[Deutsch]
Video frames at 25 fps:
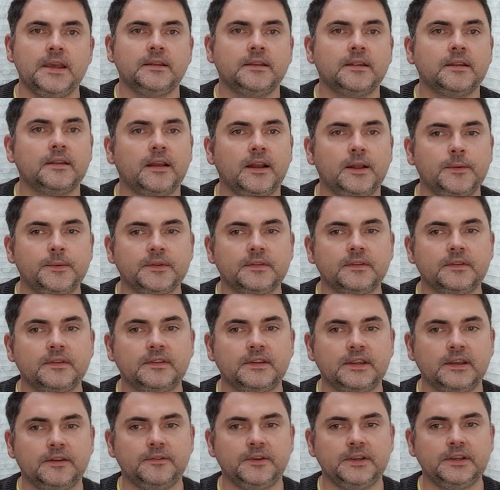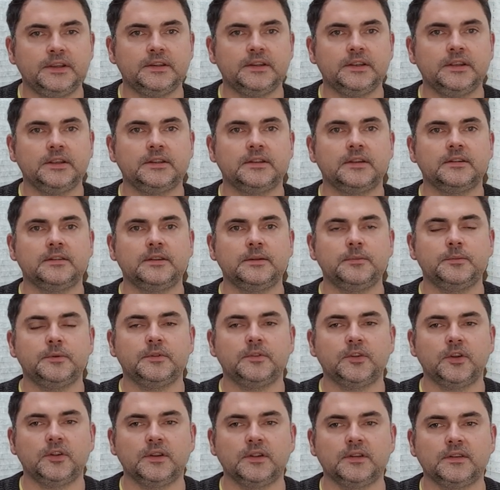Deshalb ist es sehr wichtig, dass Sie
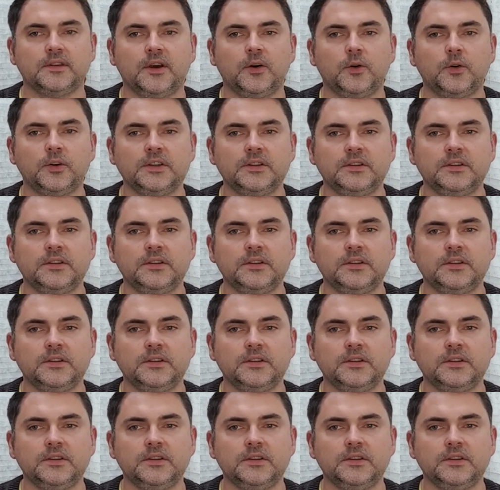besonders auch